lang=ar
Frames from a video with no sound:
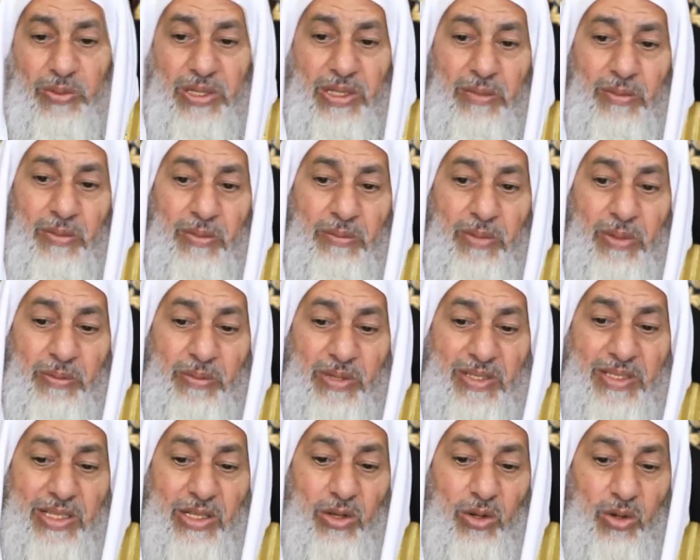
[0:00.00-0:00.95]
به
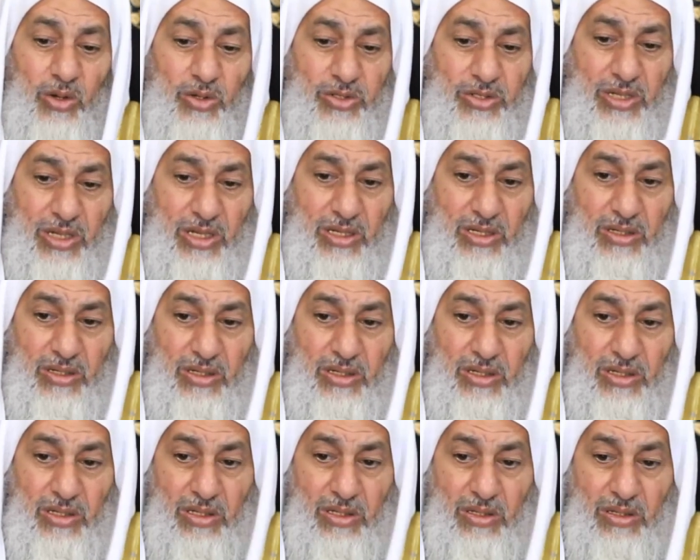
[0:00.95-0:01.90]
بمثله حجة
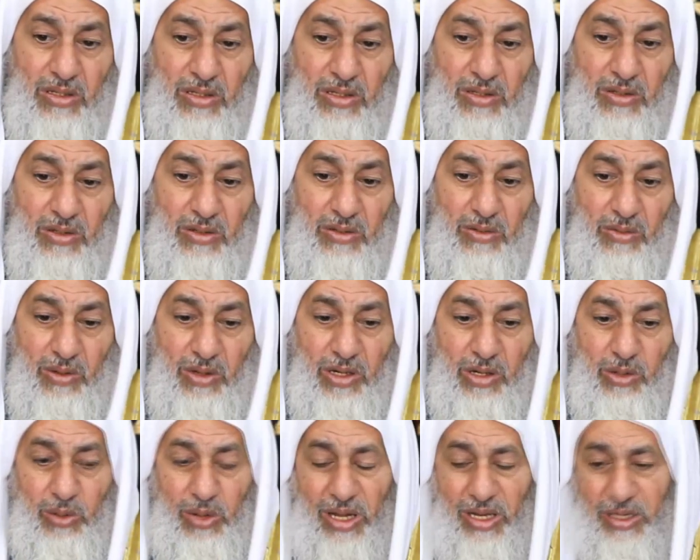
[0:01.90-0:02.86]

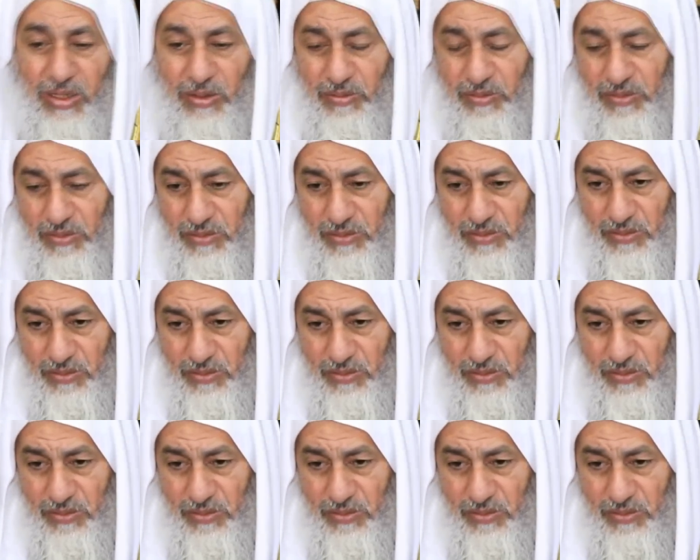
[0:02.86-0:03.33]
والله أعلم